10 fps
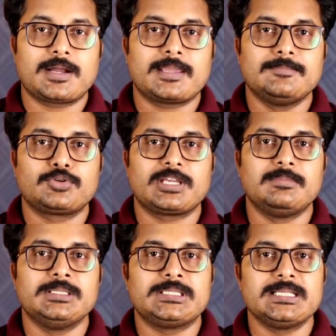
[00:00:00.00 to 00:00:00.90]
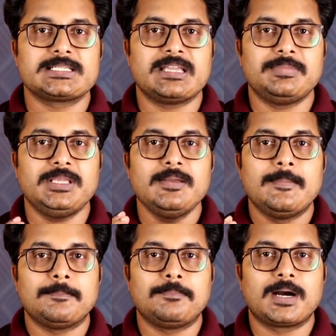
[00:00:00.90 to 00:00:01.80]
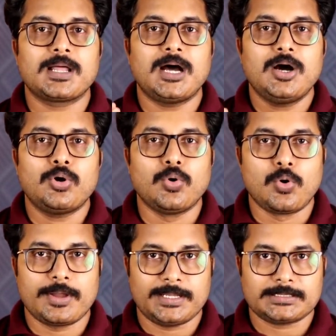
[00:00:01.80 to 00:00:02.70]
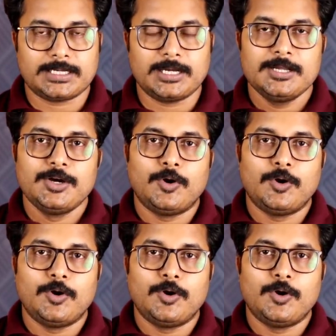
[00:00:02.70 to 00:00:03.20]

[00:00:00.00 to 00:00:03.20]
वहाँ के मुख्यमंत्री से भी बड़ा हो गया था